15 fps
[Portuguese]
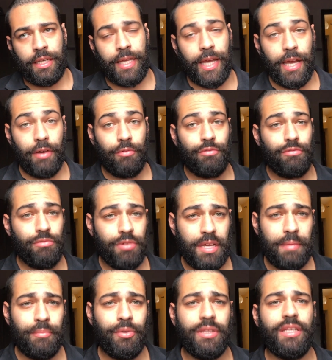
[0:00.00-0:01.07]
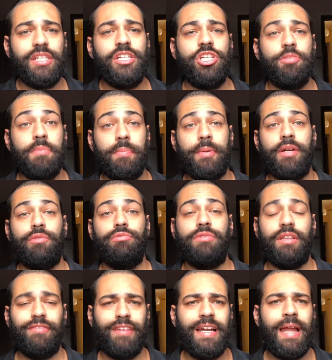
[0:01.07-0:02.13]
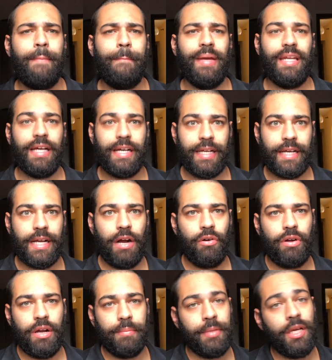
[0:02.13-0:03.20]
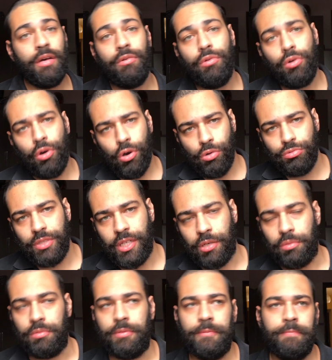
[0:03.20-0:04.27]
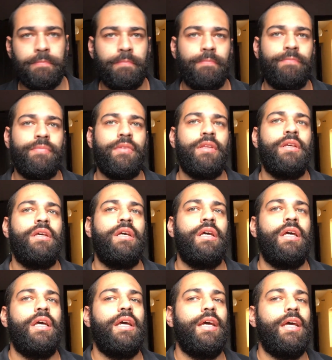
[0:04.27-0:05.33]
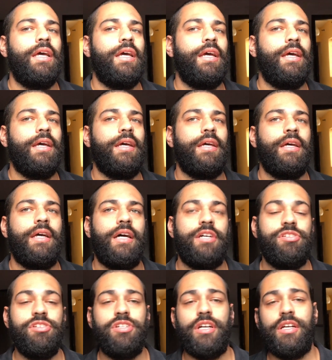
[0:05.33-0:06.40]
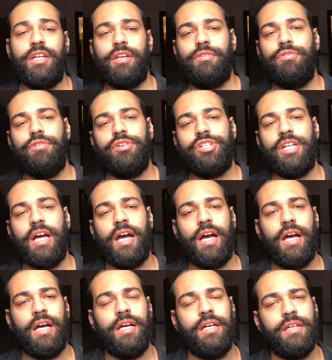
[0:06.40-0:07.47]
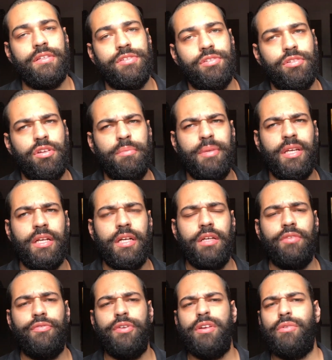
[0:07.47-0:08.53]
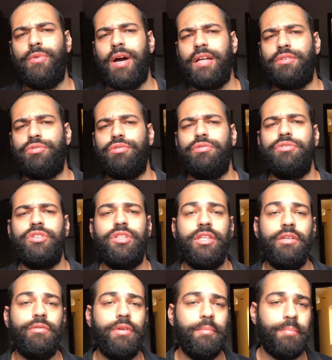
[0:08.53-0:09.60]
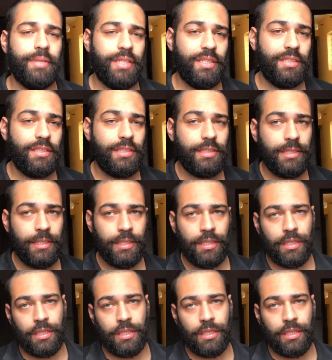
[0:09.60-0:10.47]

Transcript: Que é o que muita gente me pergunta, vale a pena agregar o caminhão ou não? É, a gente agregou já, se eu não me engano, foi em quatro ou cinco empresas.